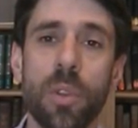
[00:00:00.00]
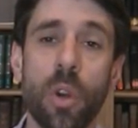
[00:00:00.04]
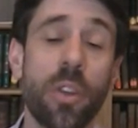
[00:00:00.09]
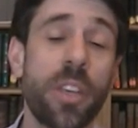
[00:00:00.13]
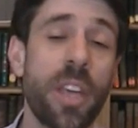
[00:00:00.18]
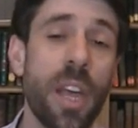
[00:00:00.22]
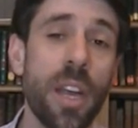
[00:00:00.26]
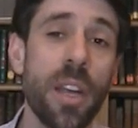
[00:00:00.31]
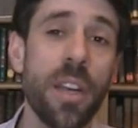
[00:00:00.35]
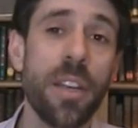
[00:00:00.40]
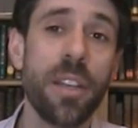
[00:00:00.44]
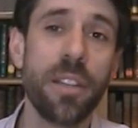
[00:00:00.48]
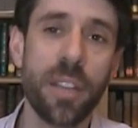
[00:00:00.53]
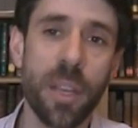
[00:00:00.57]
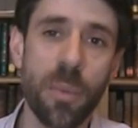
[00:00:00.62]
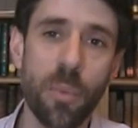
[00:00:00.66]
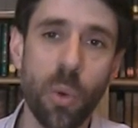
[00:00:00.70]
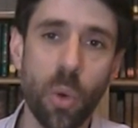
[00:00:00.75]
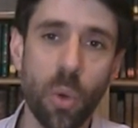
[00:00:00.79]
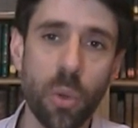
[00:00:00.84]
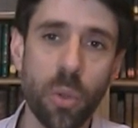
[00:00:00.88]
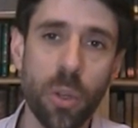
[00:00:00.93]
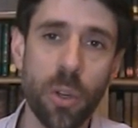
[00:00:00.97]
lequel il
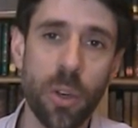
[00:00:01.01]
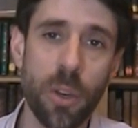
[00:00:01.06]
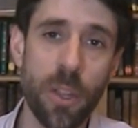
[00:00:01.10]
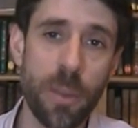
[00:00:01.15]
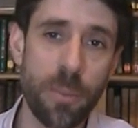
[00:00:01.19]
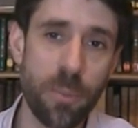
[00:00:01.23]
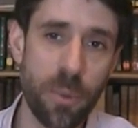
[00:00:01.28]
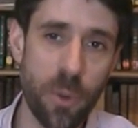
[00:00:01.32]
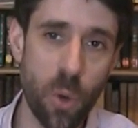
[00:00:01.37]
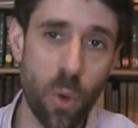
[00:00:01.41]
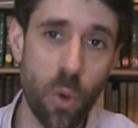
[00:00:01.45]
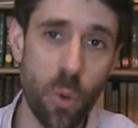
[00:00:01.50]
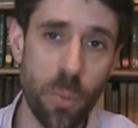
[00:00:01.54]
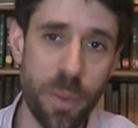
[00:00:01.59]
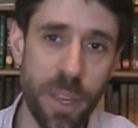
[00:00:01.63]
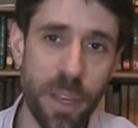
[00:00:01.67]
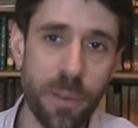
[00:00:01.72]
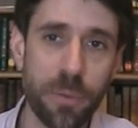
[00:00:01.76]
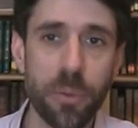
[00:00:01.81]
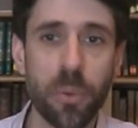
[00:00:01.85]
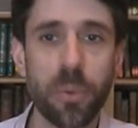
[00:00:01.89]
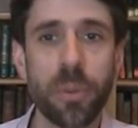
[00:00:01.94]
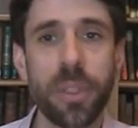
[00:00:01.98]
démontre le bien
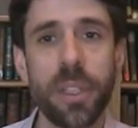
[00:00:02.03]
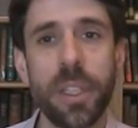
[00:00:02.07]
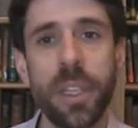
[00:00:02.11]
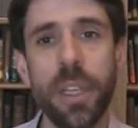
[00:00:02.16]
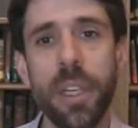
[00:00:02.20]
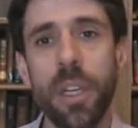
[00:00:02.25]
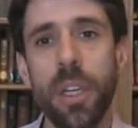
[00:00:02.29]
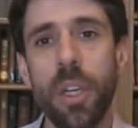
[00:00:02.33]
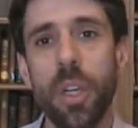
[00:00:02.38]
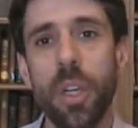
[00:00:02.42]
fondé